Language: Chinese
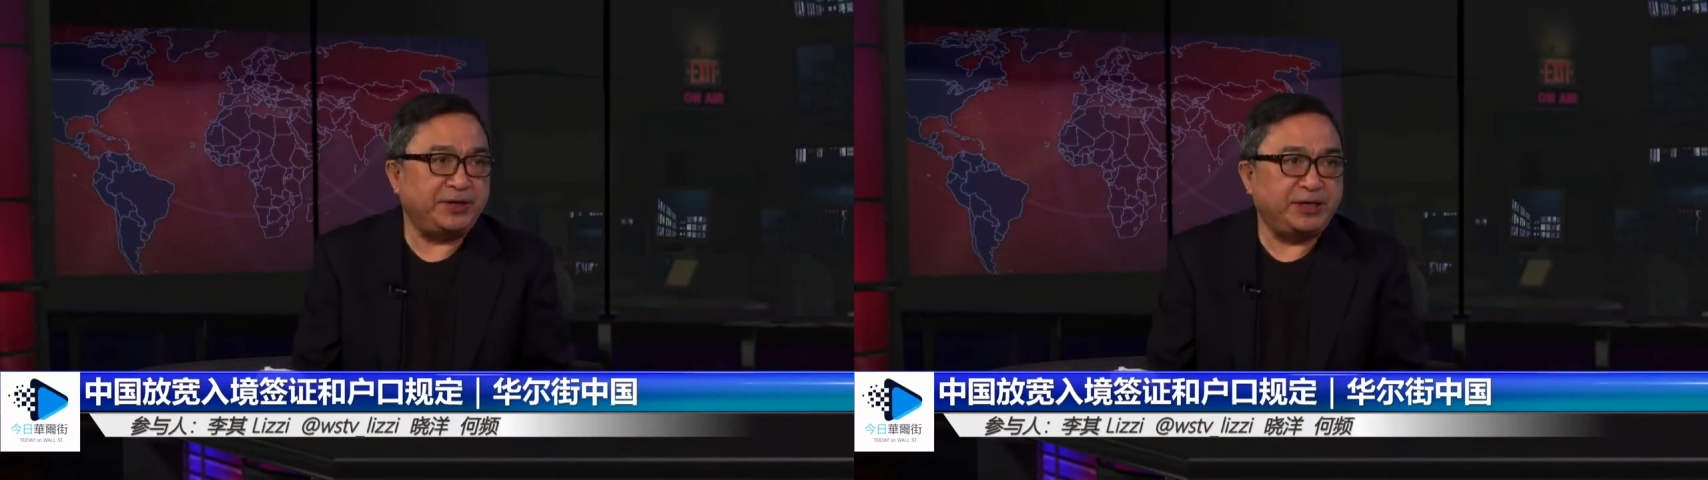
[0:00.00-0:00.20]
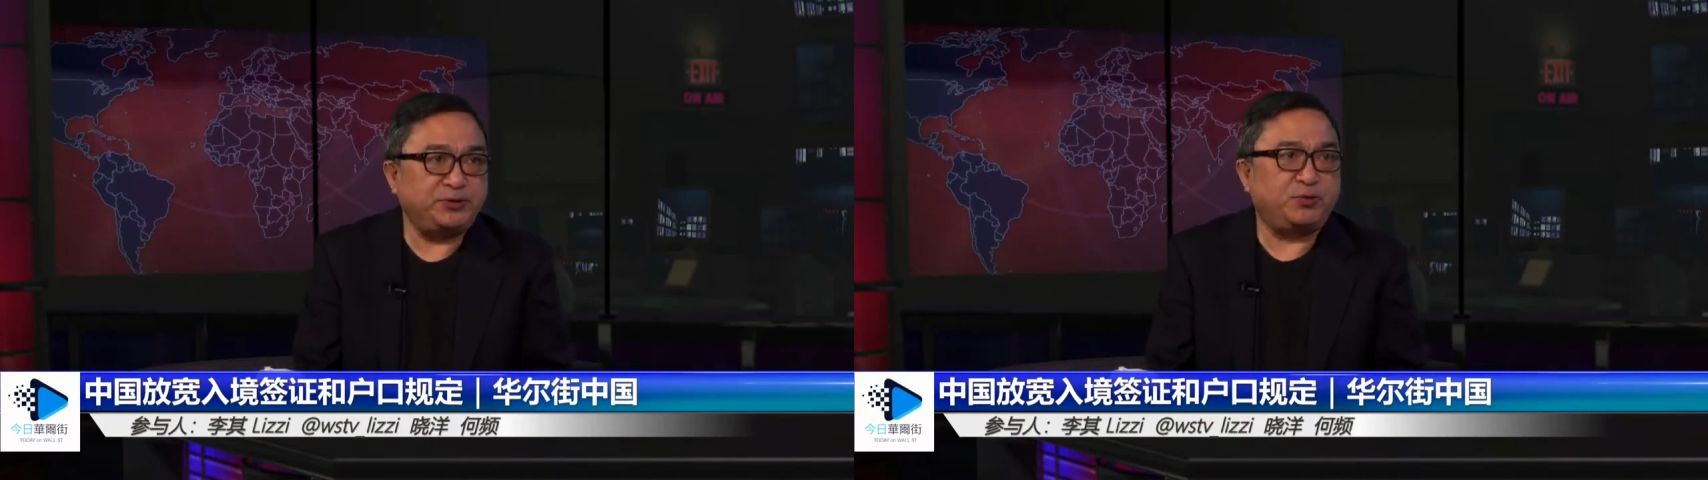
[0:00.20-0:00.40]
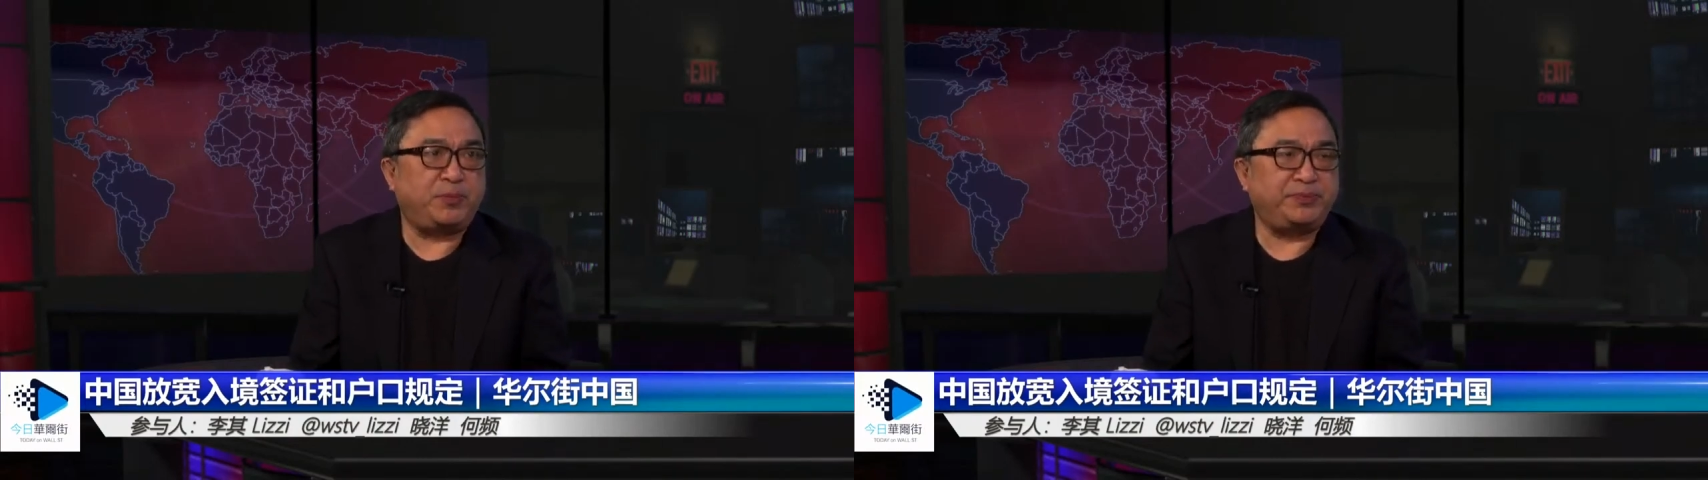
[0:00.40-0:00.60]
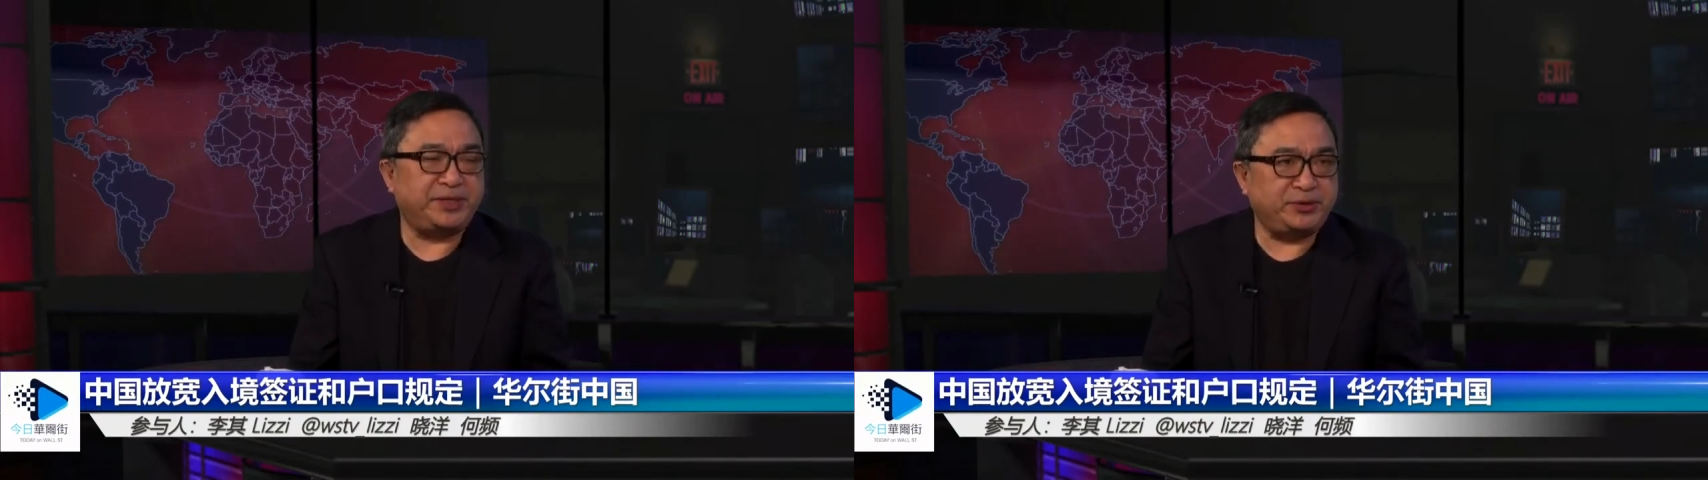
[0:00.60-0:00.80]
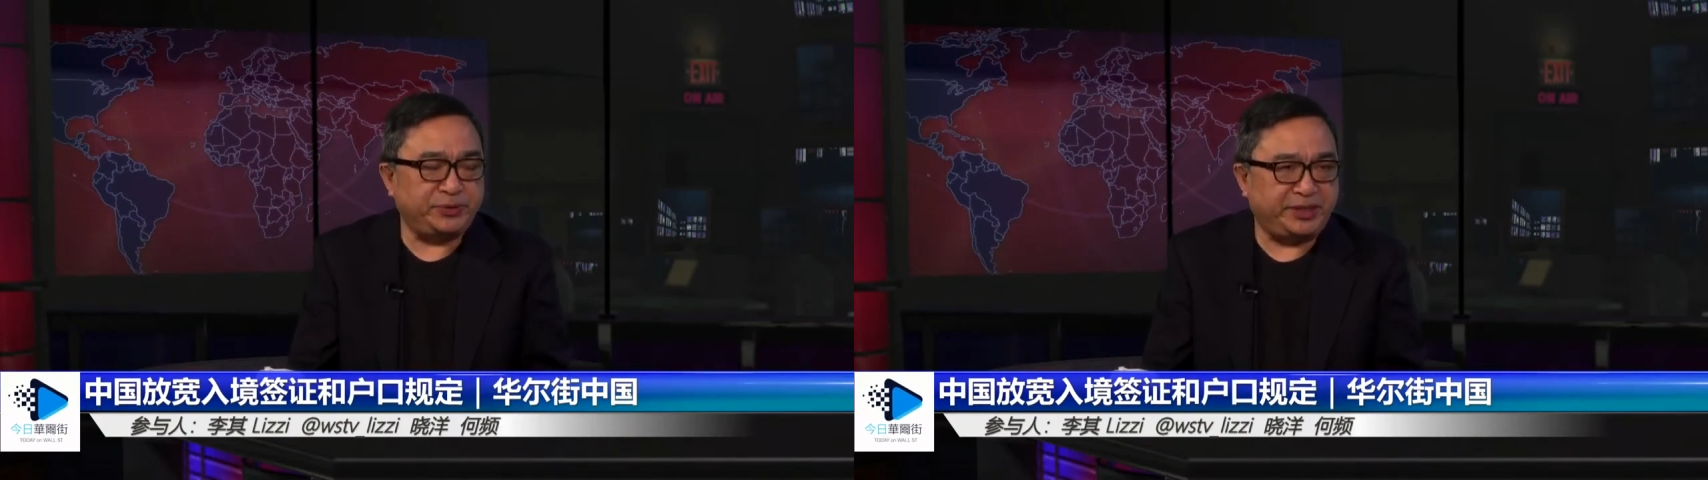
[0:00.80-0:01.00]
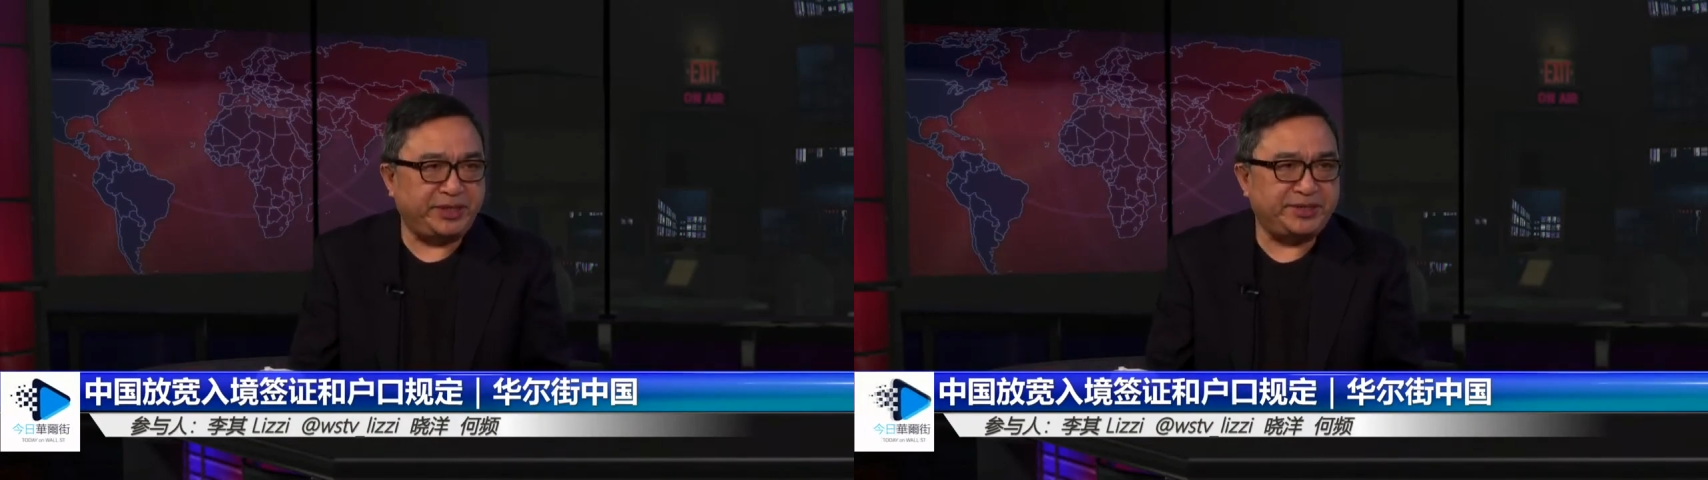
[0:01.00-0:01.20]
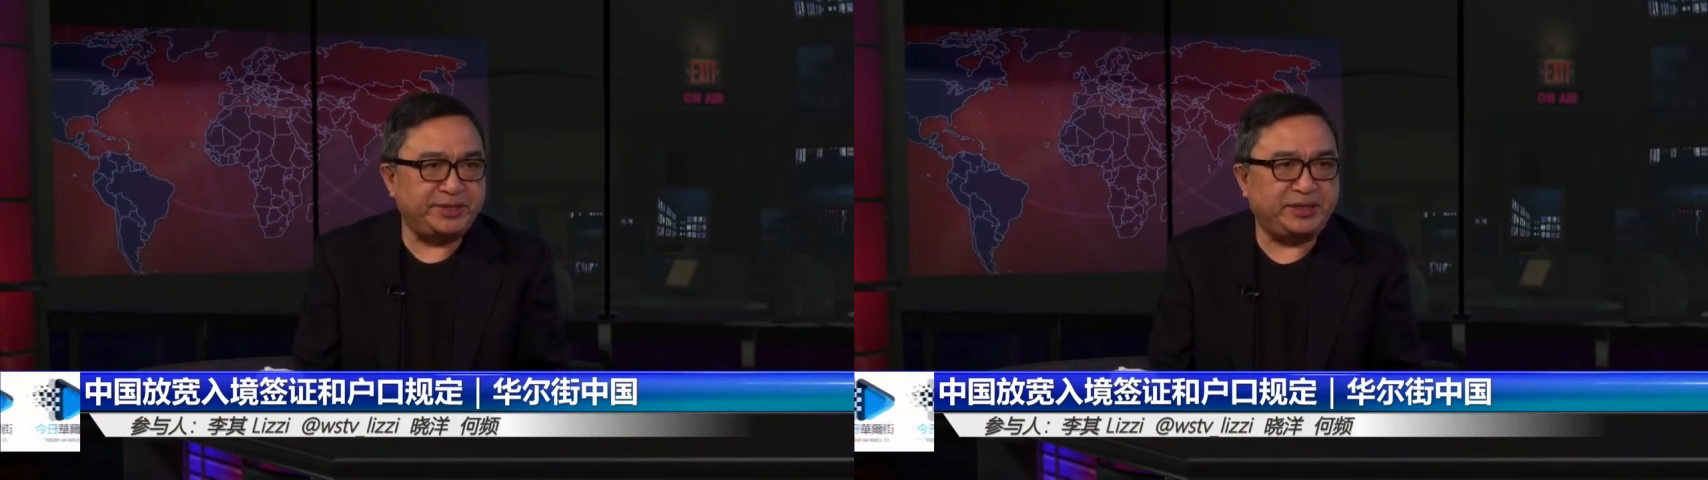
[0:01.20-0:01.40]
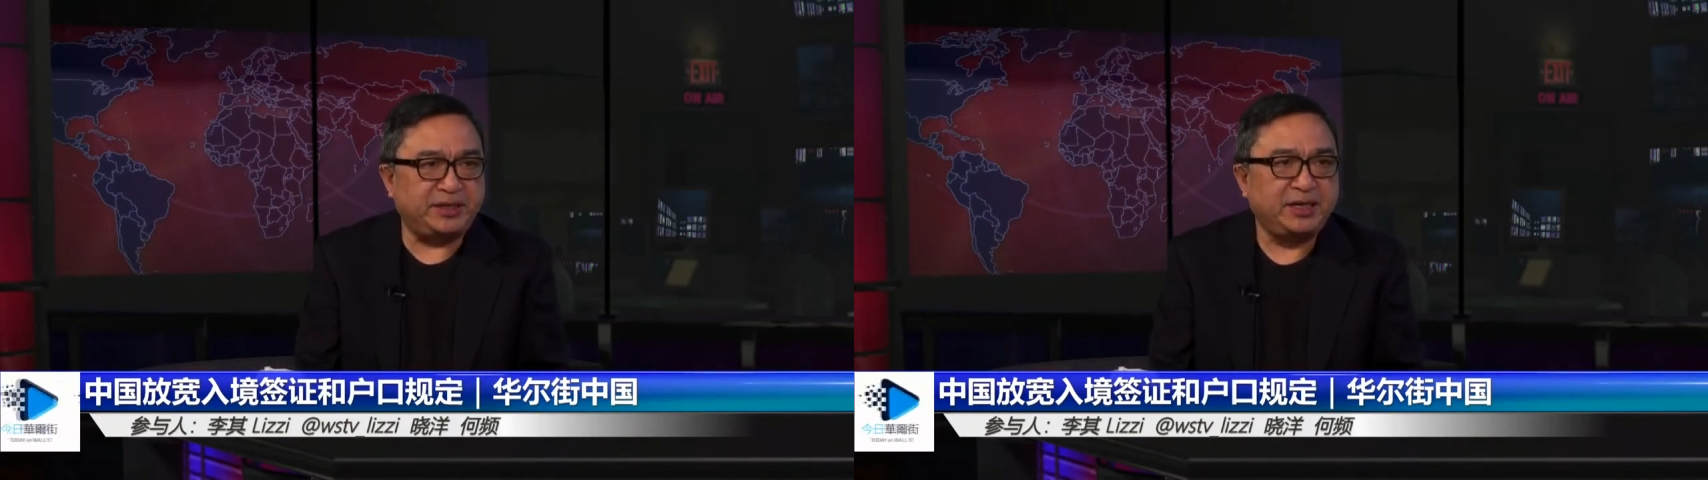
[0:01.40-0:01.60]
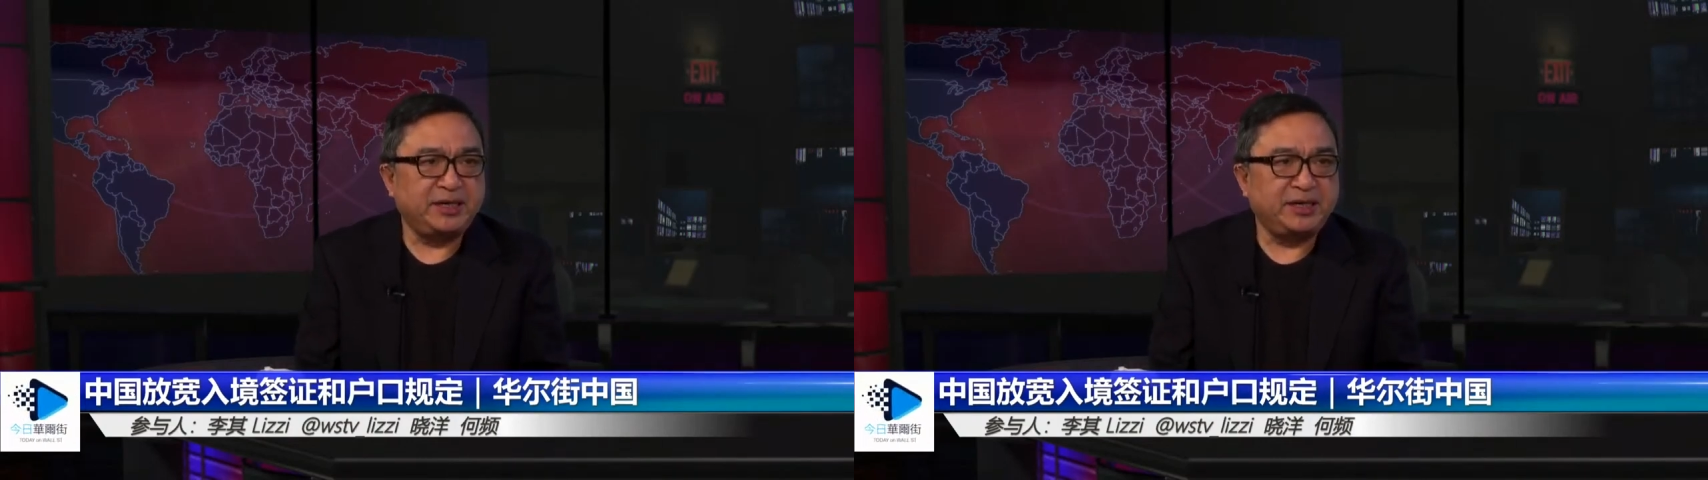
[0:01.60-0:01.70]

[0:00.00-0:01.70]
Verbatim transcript: 也许我不能做其他事情，